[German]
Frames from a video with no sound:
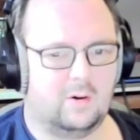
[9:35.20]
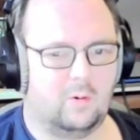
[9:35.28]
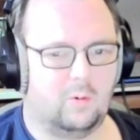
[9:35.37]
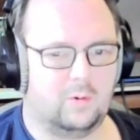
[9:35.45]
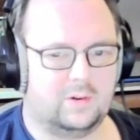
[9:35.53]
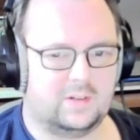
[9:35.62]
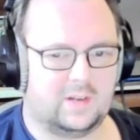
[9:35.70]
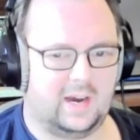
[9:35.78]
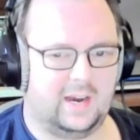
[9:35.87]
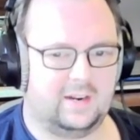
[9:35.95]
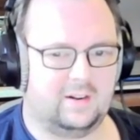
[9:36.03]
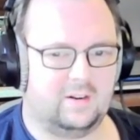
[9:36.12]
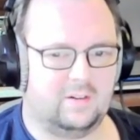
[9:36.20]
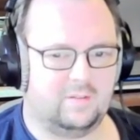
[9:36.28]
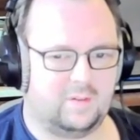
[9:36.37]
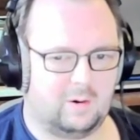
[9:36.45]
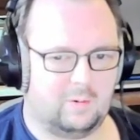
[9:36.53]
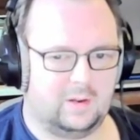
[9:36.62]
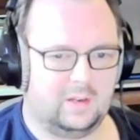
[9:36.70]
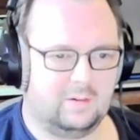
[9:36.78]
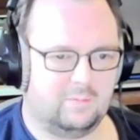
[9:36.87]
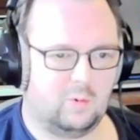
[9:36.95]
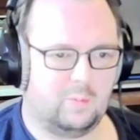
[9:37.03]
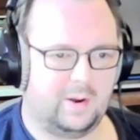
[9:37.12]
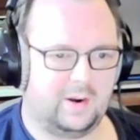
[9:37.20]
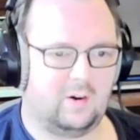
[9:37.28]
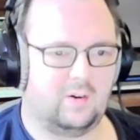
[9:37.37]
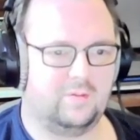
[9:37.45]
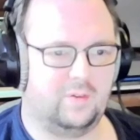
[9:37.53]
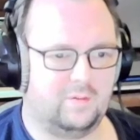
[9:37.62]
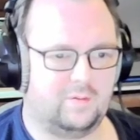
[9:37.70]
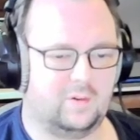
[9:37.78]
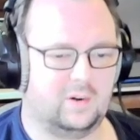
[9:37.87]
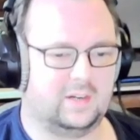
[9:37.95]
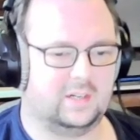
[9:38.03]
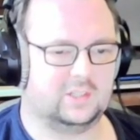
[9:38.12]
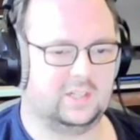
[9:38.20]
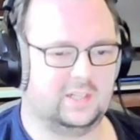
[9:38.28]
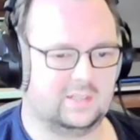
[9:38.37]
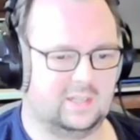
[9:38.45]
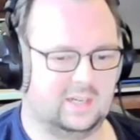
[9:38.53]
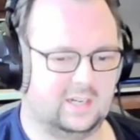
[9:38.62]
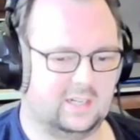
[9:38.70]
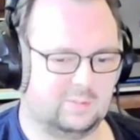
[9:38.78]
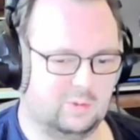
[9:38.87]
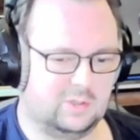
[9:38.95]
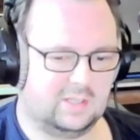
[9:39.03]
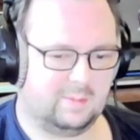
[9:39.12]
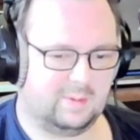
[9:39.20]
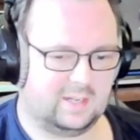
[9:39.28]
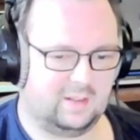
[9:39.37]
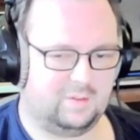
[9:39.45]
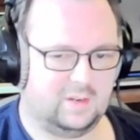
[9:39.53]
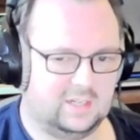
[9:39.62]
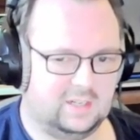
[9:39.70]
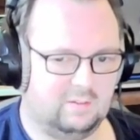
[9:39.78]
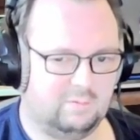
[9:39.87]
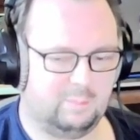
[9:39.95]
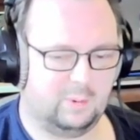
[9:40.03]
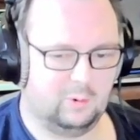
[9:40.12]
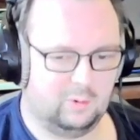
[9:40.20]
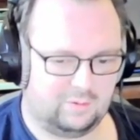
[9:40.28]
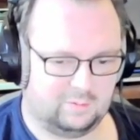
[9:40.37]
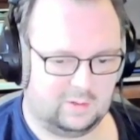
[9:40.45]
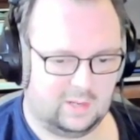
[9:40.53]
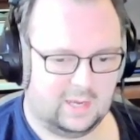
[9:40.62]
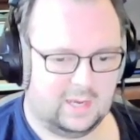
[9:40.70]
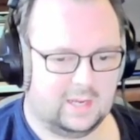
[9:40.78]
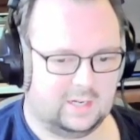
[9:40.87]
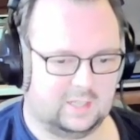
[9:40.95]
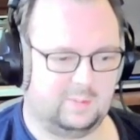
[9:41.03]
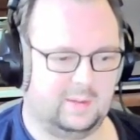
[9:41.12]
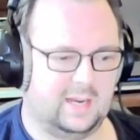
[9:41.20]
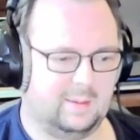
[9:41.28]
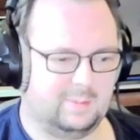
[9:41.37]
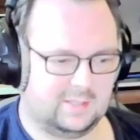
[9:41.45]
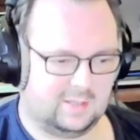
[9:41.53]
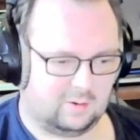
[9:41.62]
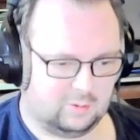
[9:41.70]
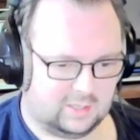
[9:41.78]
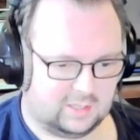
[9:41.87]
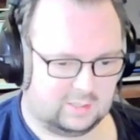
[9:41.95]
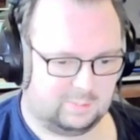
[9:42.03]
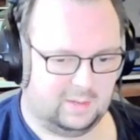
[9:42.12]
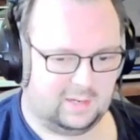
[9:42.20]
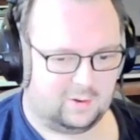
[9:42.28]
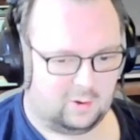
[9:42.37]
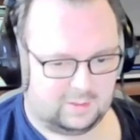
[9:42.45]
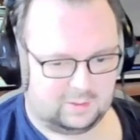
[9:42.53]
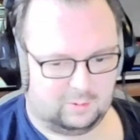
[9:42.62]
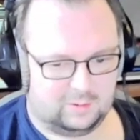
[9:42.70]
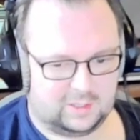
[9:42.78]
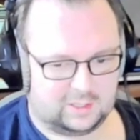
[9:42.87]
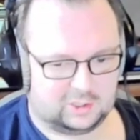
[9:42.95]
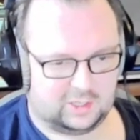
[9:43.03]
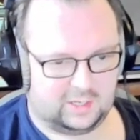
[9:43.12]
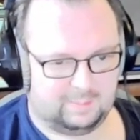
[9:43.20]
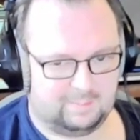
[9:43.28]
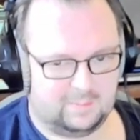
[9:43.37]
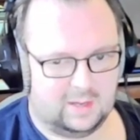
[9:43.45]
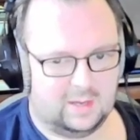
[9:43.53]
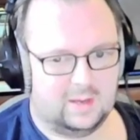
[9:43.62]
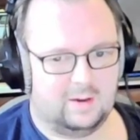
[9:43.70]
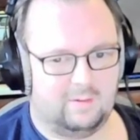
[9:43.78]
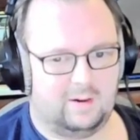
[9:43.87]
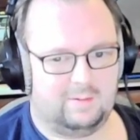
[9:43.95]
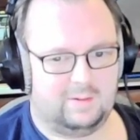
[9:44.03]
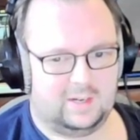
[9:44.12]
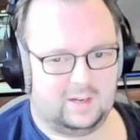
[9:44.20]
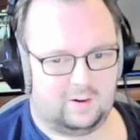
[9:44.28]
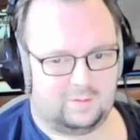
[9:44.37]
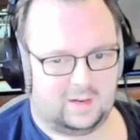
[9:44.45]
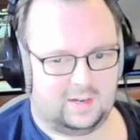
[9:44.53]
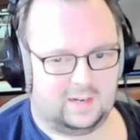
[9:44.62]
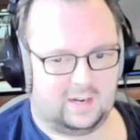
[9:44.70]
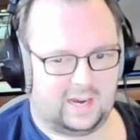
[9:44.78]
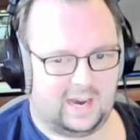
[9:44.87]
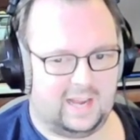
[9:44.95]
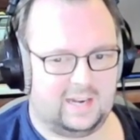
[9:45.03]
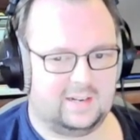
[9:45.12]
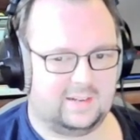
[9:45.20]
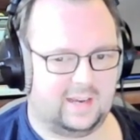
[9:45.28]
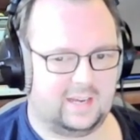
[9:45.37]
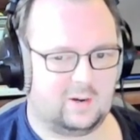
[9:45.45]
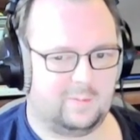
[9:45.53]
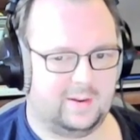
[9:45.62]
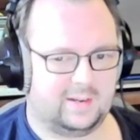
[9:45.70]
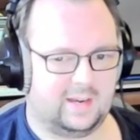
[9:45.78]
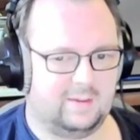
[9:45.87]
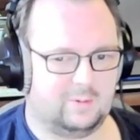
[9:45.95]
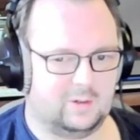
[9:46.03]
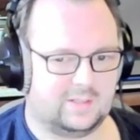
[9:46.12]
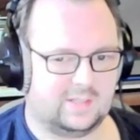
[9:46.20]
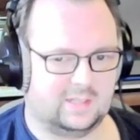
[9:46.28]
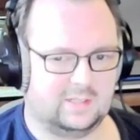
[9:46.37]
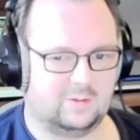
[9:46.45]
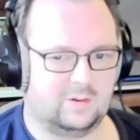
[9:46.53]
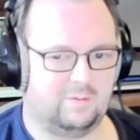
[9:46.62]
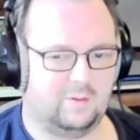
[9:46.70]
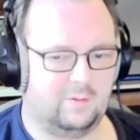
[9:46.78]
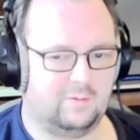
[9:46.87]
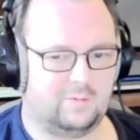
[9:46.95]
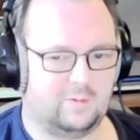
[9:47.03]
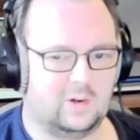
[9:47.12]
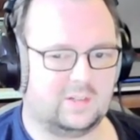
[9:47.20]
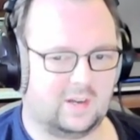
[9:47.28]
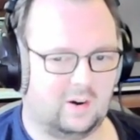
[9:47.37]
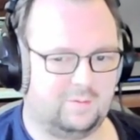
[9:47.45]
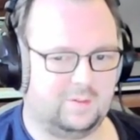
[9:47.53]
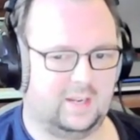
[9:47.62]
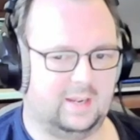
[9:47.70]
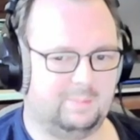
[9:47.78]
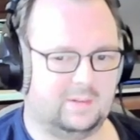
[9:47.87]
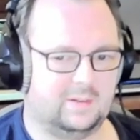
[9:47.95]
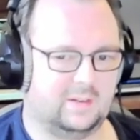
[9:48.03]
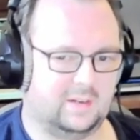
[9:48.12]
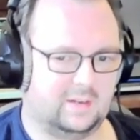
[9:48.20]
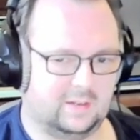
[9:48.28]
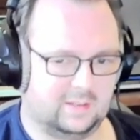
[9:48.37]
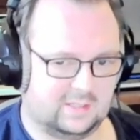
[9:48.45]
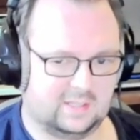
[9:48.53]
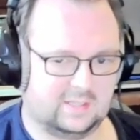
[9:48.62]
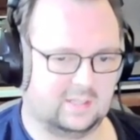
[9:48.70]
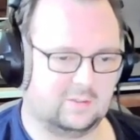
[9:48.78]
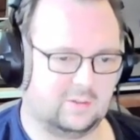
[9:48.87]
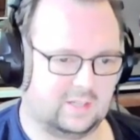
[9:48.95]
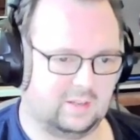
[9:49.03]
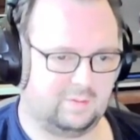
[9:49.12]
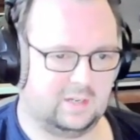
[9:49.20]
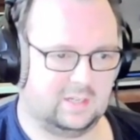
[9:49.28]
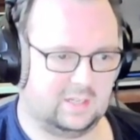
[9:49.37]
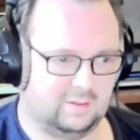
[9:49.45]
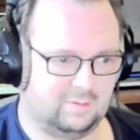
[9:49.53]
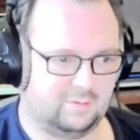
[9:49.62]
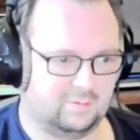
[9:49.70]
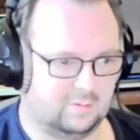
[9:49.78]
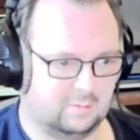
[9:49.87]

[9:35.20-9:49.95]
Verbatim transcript: und einen V-In, wo man auch 5 Volt anschließen kann. Das müsst ihr aber definitiv prüfen. Deswegen habe ich es auch unter das Bild nochmal drunter geschrieben, weil wenn ihr auf einen reinen 3,3 Volt Sensor 5 Volt drauf gebt, dann ist der Sensor definitiv